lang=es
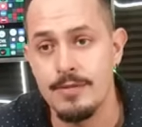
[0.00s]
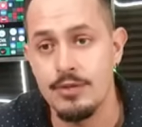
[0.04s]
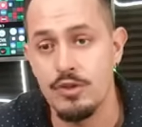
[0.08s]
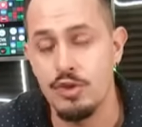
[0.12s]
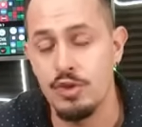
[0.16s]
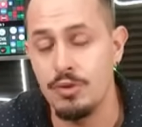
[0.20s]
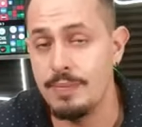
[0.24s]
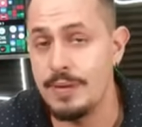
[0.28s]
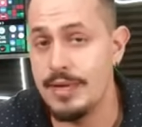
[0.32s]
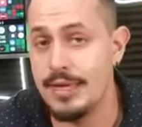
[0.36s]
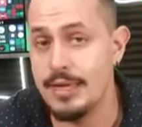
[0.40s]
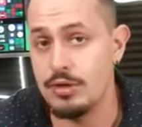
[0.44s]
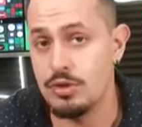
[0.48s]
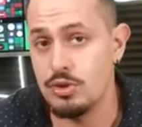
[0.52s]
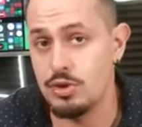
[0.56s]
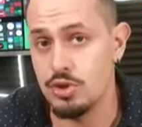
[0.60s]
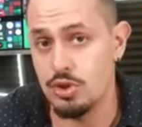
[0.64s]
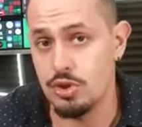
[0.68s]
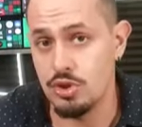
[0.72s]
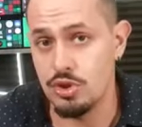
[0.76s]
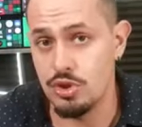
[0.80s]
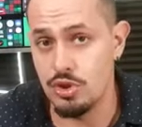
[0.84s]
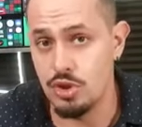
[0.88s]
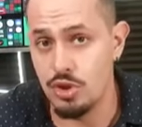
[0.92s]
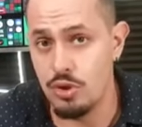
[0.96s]
Todo para que nuestro
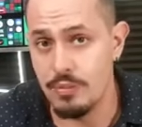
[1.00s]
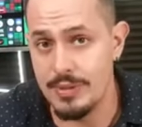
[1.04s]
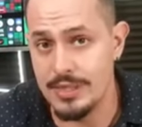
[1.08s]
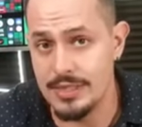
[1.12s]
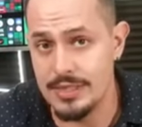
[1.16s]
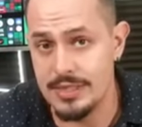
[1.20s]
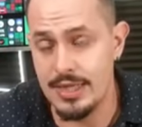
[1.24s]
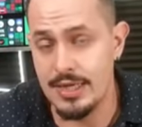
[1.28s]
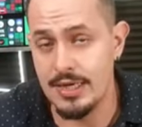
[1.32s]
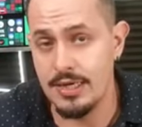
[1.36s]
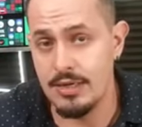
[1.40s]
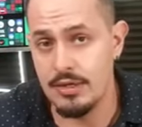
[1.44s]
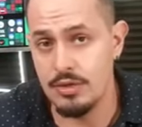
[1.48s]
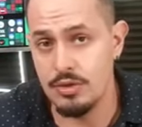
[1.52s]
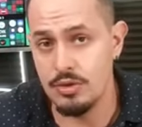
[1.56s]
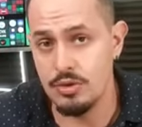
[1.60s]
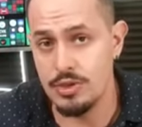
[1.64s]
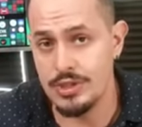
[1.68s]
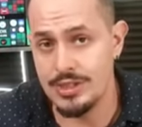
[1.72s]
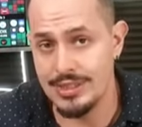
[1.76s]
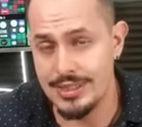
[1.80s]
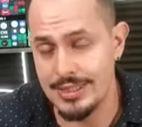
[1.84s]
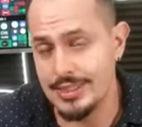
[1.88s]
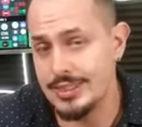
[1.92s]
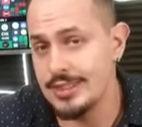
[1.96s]
socio comercial
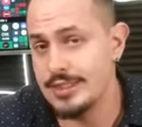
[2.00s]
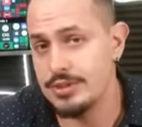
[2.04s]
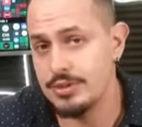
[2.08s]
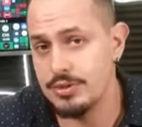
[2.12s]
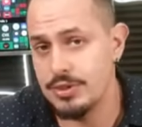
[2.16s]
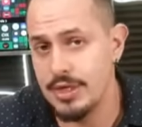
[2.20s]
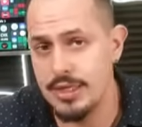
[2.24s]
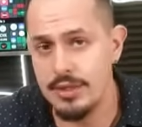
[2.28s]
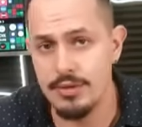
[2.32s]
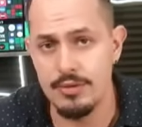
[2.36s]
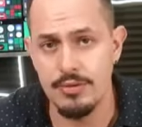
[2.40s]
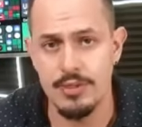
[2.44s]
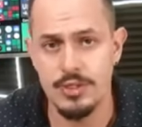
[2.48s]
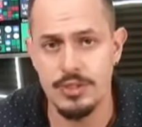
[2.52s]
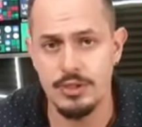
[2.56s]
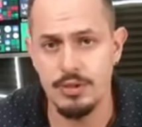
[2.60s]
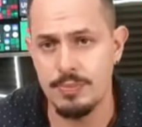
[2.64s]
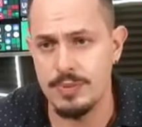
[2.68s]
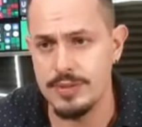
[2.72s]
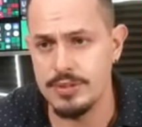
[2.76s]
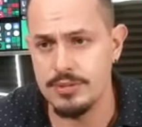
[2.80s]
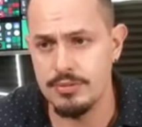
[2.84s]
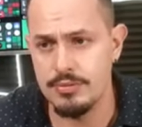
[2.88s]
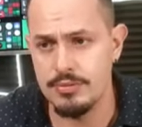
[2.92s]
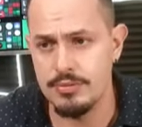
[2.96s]
nos esté sancionando. Eso
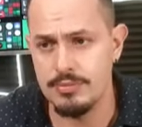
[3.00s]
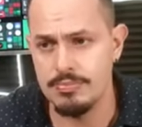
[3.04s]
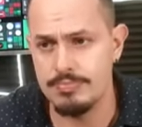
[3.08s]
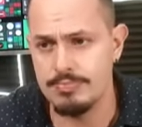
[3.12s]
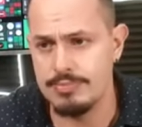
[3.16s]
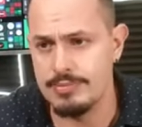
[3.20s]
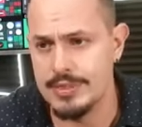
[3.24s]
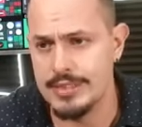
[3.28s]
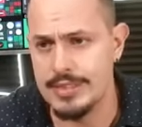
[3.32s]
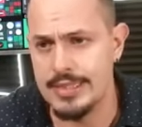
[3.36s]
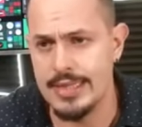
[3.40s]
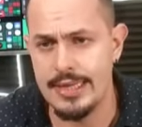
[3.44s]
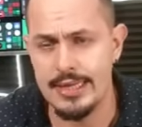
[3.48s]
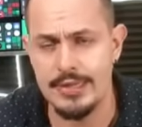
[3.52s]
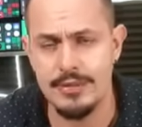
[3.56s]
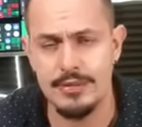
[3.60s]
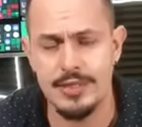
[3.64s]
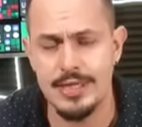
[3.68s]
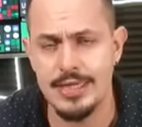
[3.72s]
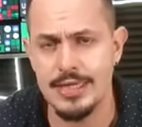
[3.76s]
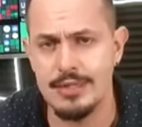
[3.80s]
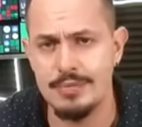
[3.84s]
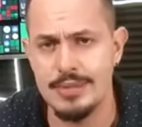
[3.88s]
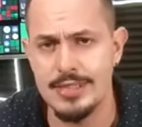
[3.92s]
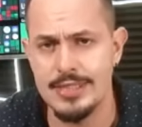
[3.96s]
pasó hace que
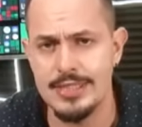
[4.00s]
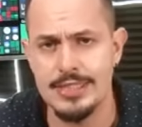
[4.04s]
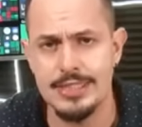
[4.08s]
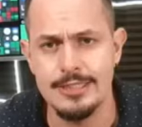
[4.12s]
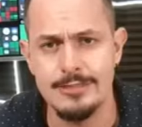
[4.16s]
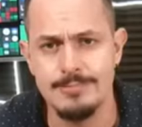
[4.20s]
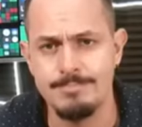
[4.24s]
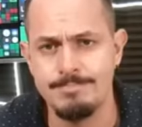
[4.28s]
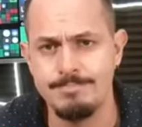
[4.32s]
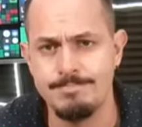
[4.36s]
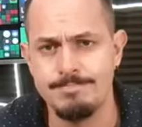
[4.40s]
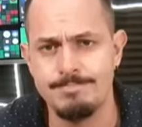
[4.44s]
tres meses.